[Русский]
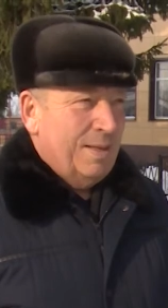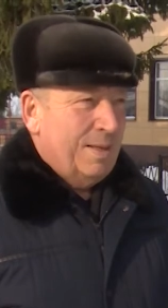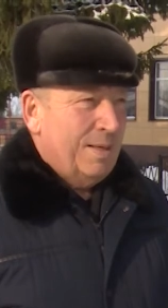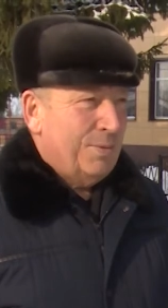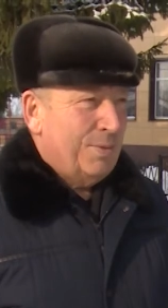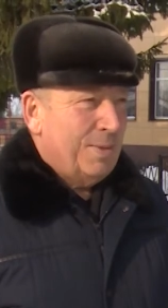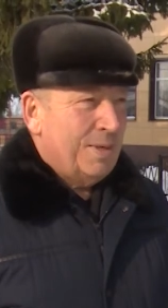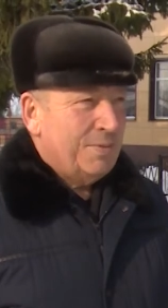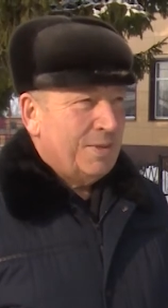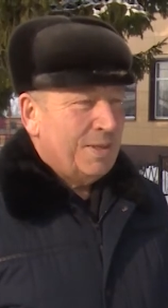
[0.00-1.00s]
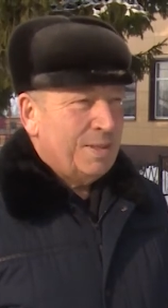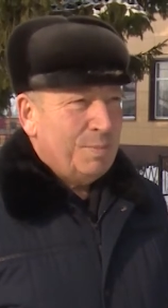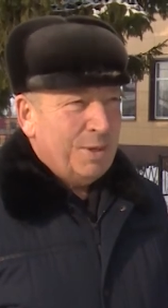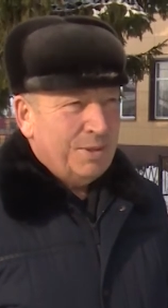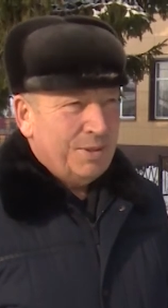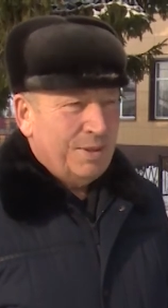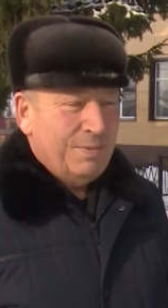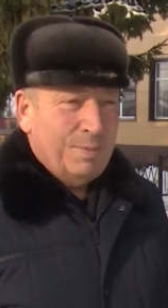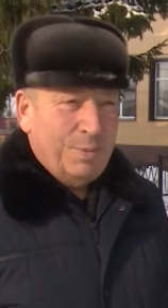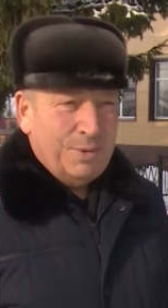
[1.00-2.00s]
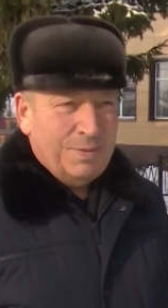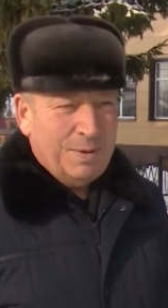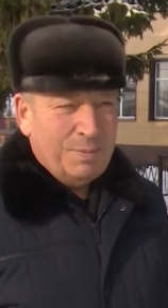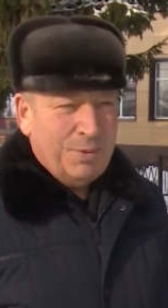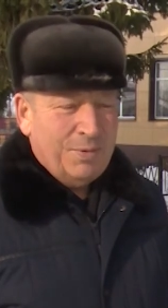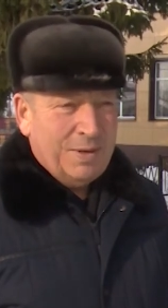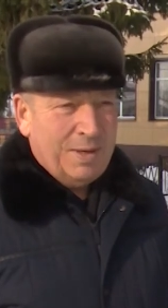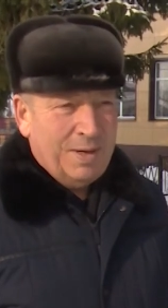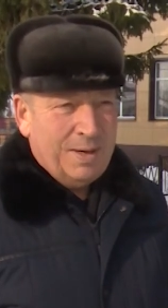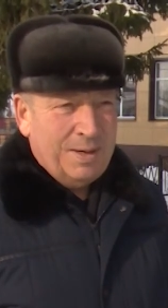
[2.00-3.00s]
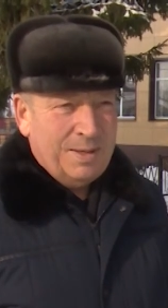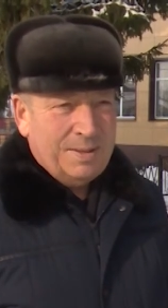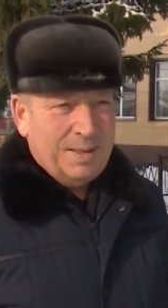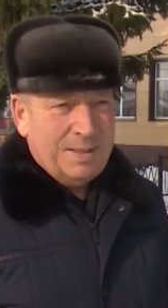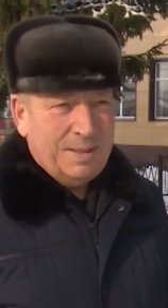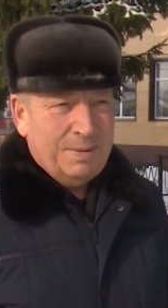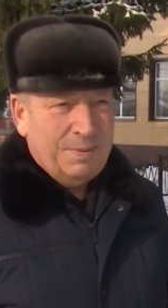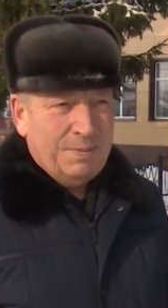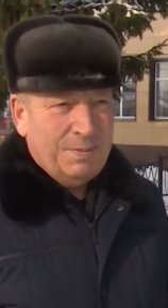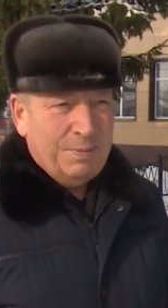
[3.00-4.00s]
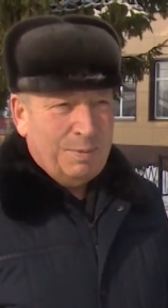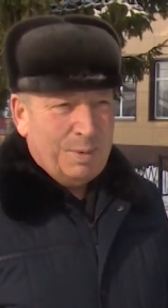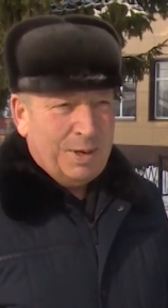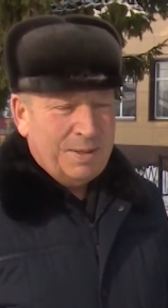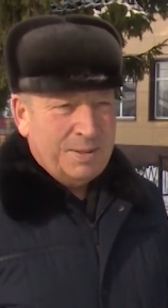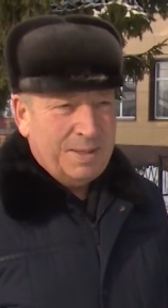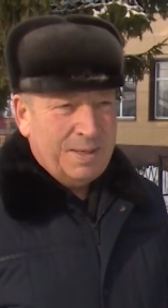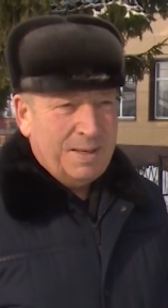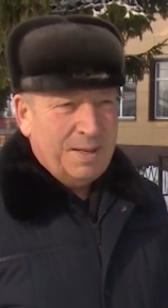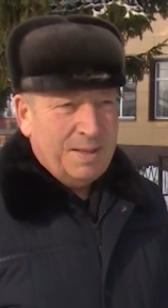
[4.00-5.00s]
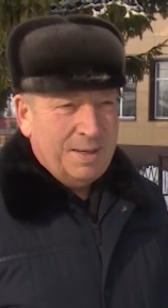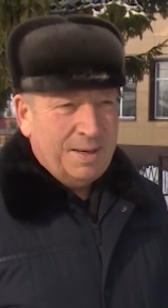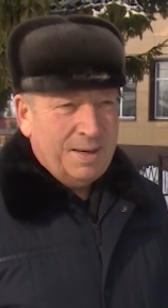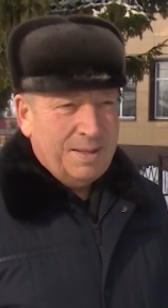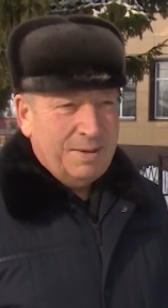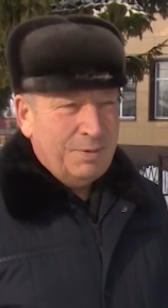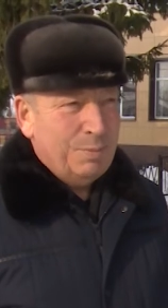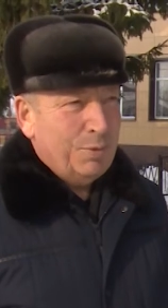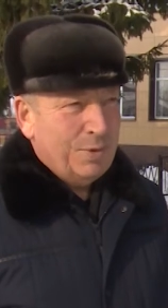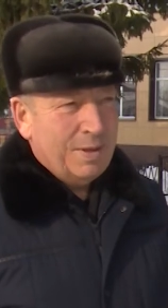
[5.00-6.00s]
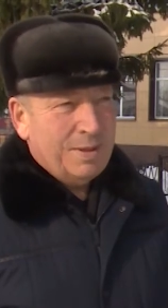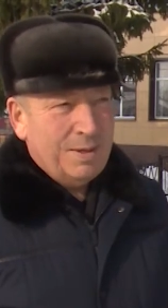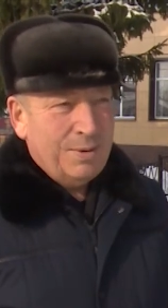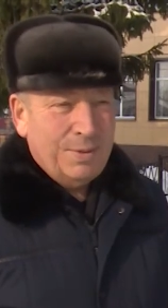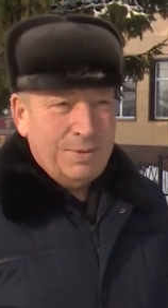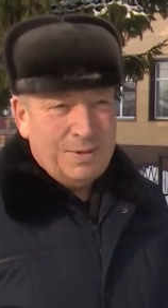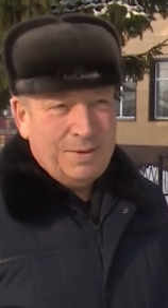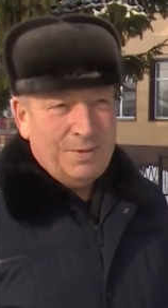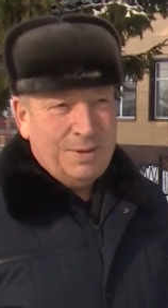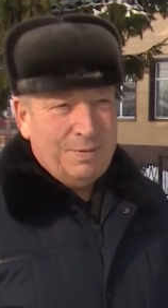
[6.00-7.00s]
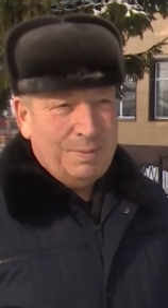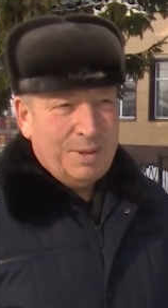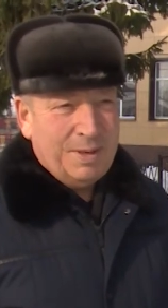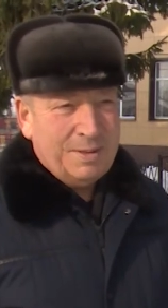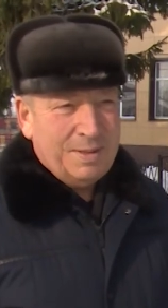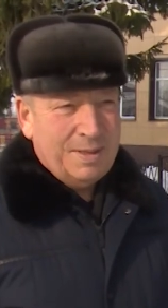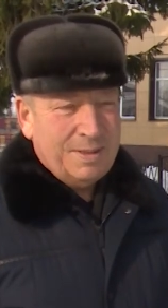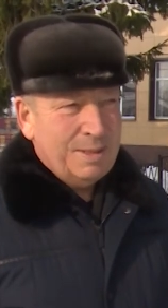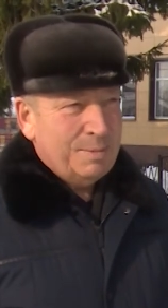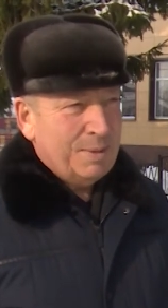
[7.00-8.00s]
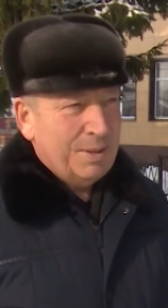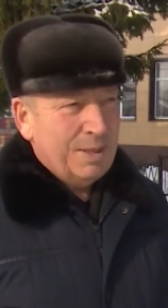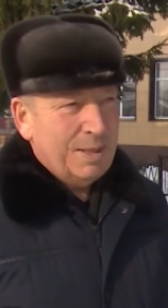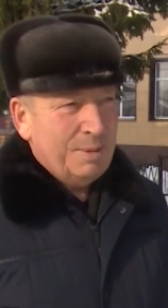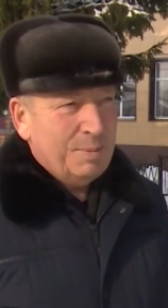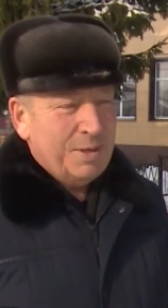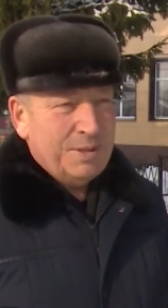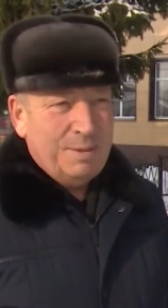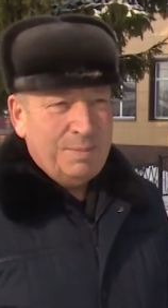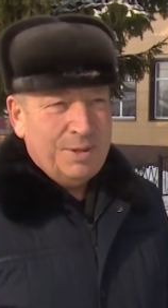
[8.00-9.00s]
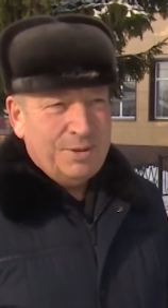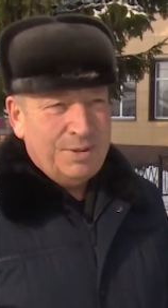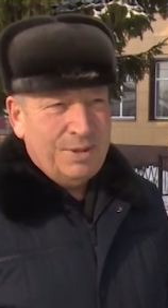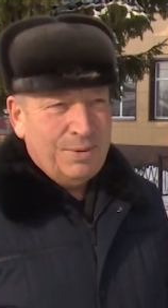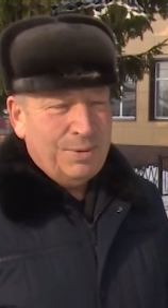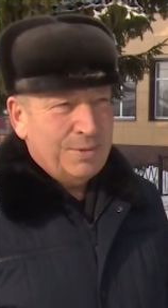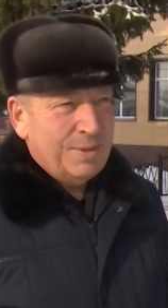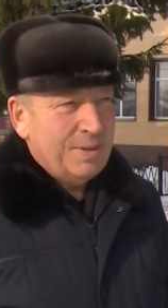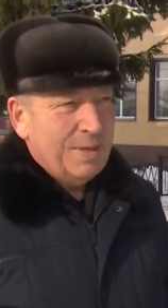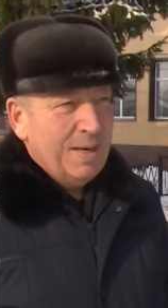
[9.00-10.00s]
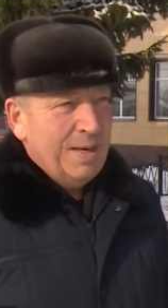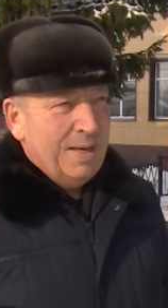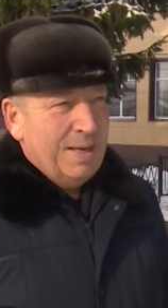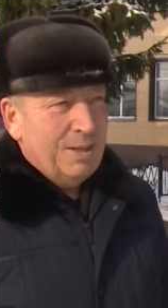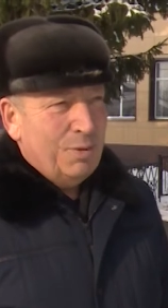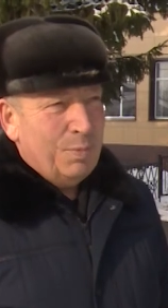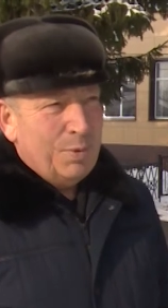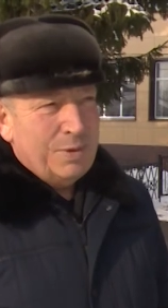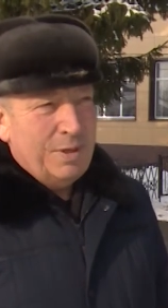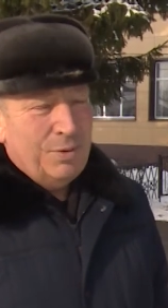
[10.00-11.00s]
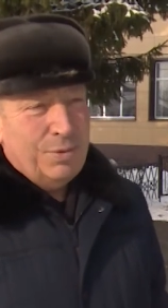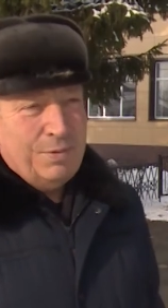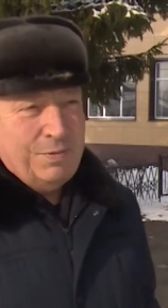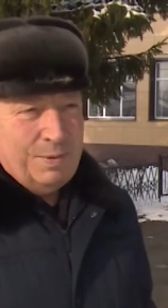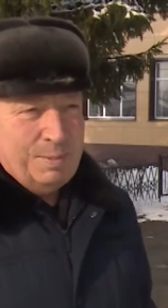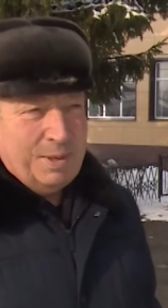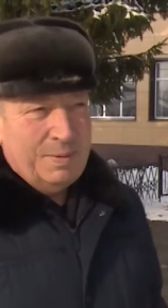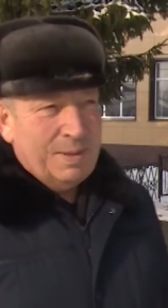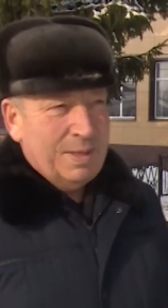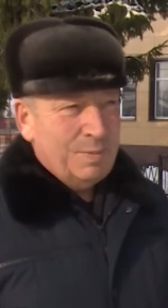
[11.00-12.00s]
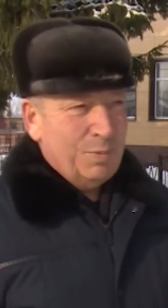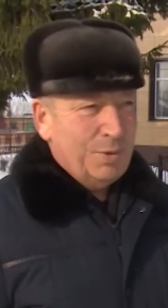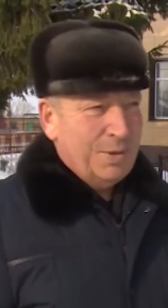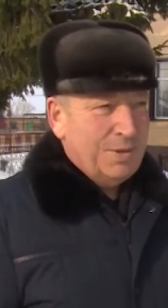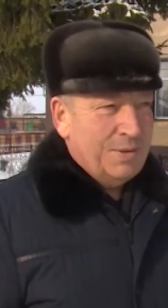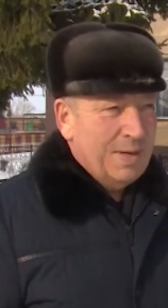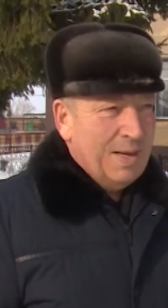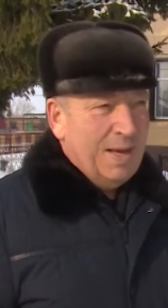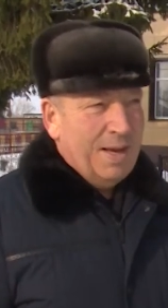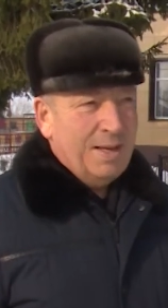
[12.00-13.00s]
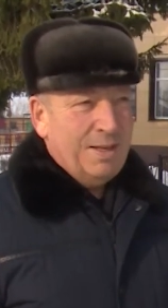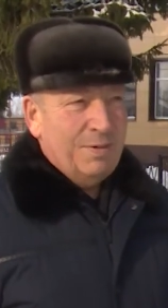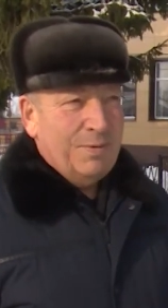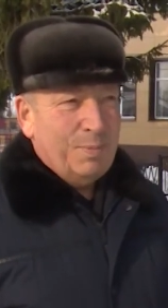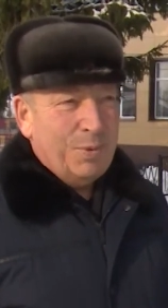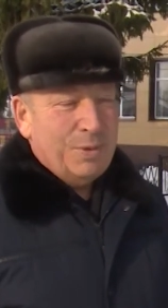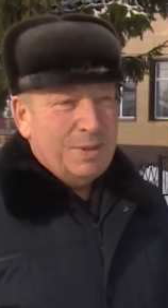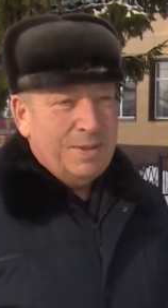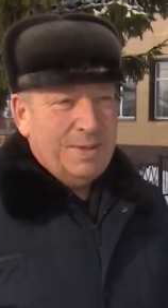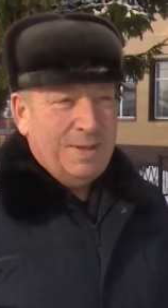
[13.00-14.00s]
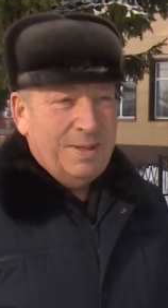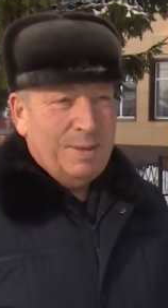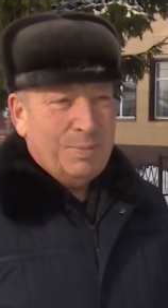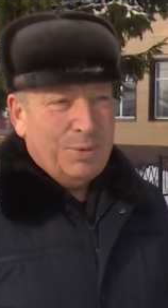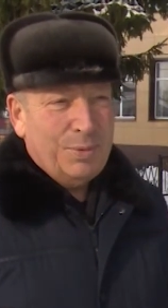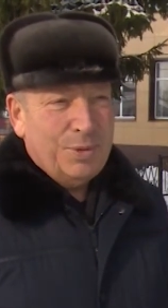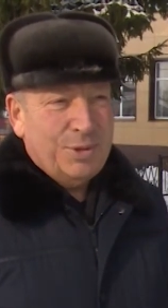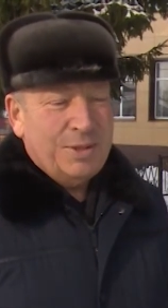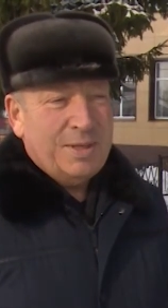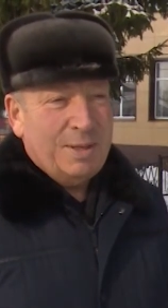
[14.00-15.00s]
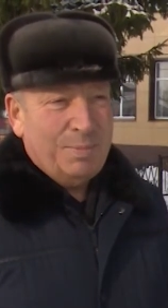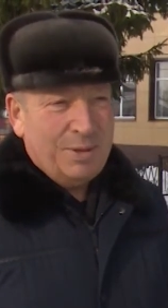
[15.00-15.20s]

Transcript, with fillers: Я вот даже взять с мелочных вопросов, там руководитель организации выбирался я неоднократно, в депутат районного совета выбирался, казалось такие небольшие мелочные должности. И то после того в выборах, когда смотришь, один вопрос, когда получишь 60%